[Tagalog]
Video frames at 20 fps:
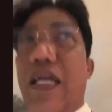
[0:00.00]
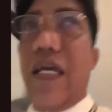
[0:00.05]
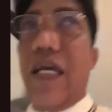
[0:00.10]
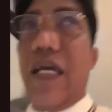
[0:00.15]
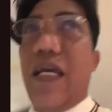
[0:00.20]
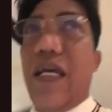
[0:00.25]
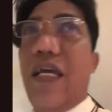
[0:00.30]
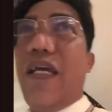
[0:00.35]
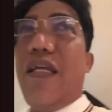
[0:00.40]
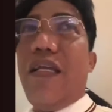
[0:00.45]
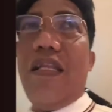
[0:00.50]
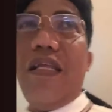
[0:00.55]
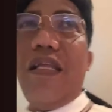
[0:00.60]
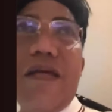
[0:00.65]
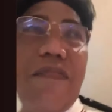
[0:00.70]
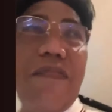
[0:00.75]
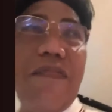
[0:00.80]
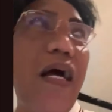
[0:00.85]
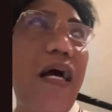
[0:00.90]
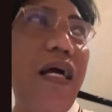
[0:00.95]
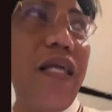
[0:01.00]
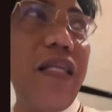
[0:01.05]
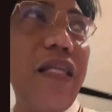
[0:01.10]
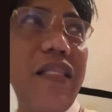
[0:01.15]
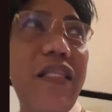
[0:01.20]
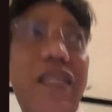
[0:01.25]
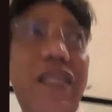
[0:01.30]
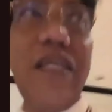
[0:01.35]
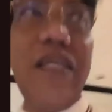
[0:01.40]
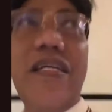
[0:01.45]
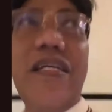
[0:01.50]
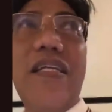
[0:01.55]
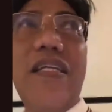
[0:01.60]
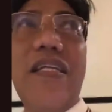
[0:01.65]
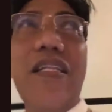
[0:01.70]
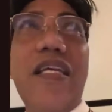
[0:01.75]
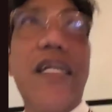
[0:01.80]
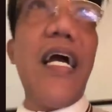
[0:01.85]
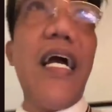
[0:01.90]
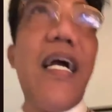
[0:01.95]
eh, eh bakit
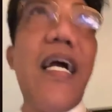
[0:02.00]
eh,